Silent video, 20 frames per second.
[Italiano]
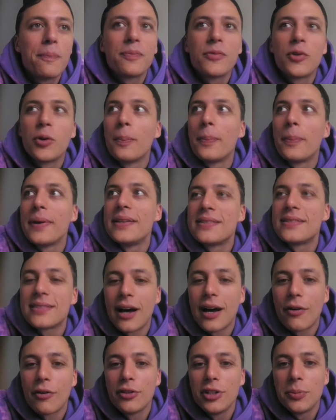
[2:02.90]
non
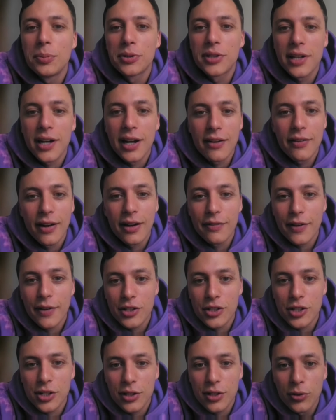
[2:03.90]
pensavo di poter arrivare a fare
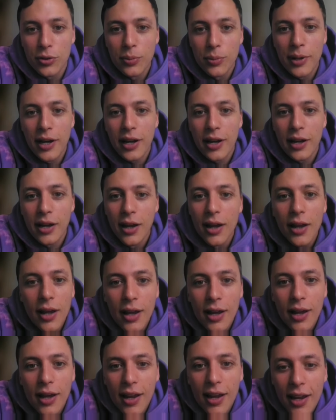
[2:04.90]
certi numeri
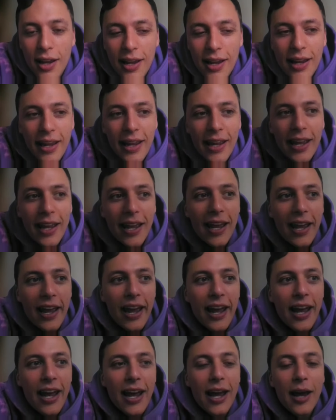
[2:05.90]

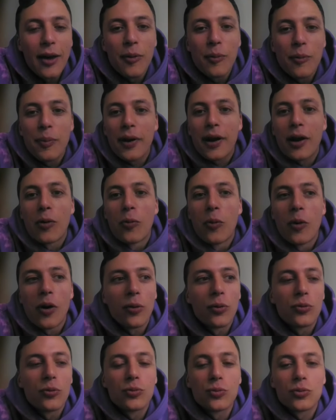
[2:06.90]
e, perché comunque
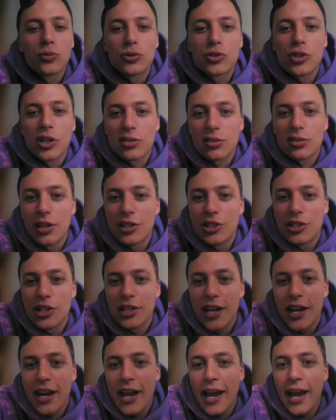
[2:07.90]
un, un, successo del
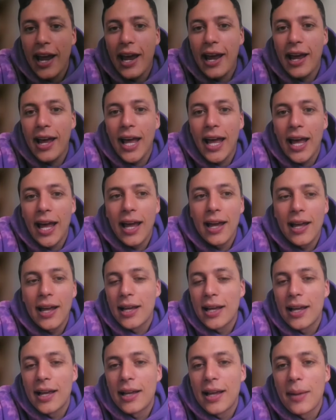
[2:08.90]
genere è,
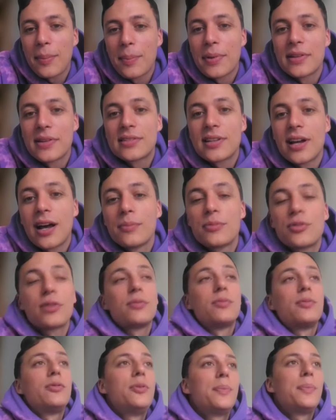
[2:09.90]
è impensabile,
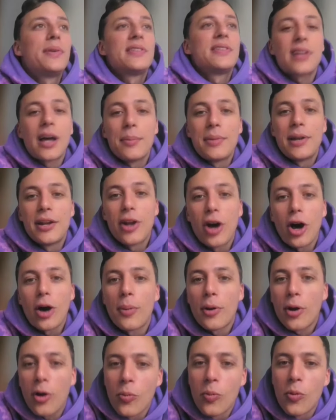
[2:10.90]
cioè, impensabile no,
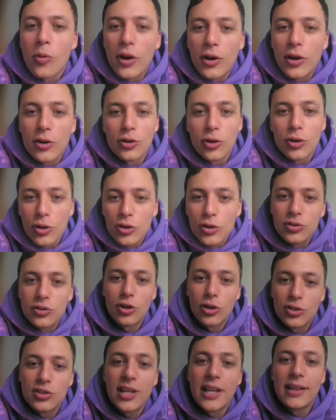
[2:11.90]
però comunque non lo, non
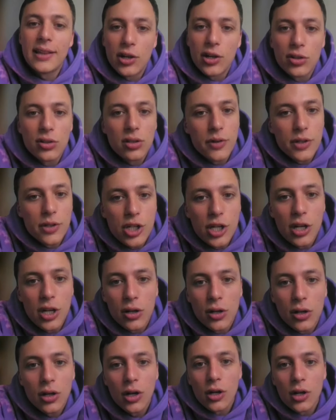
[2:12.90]
lo, senti così
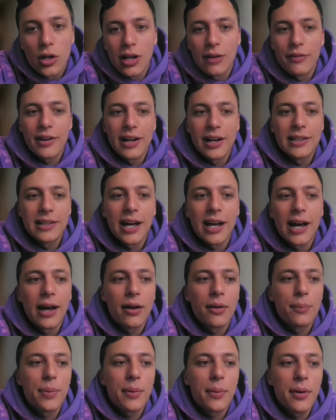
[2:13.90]
vicino. La
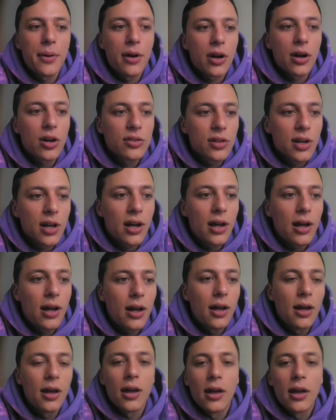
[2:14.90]
viralità per me è una cosa,